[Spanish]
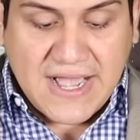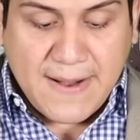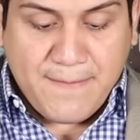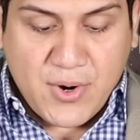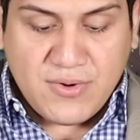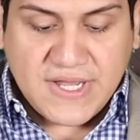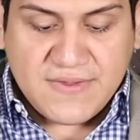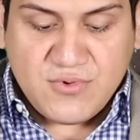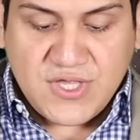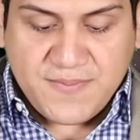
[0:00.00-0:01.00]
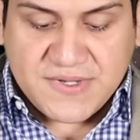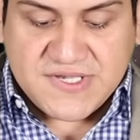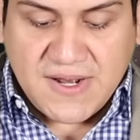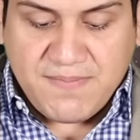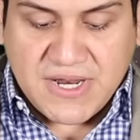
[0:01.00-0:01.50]
Japón, que es muy
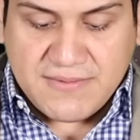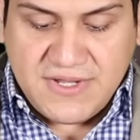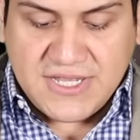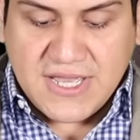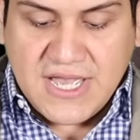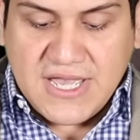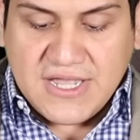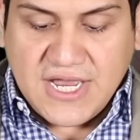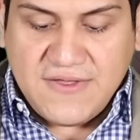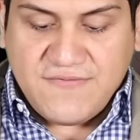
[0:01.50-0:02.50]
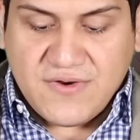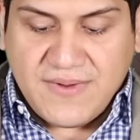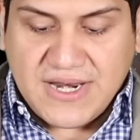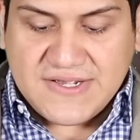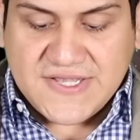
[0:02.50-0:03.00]
especial para mí. Quiero
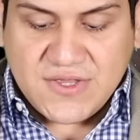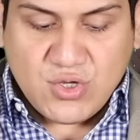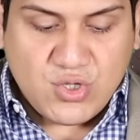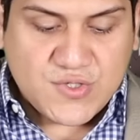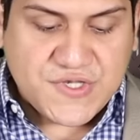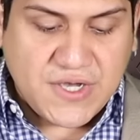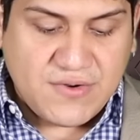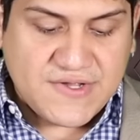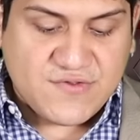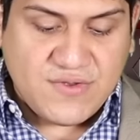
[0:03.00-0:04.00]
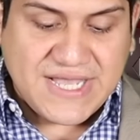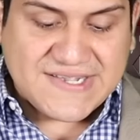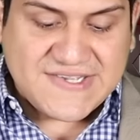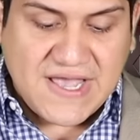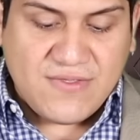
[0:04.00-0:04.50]
informarles a todos que ahora estoy
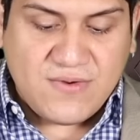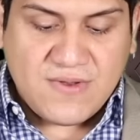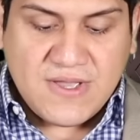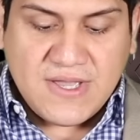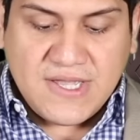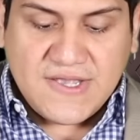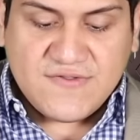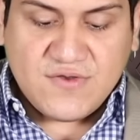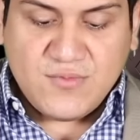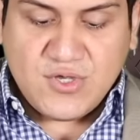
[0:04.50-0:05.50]
casado, estoy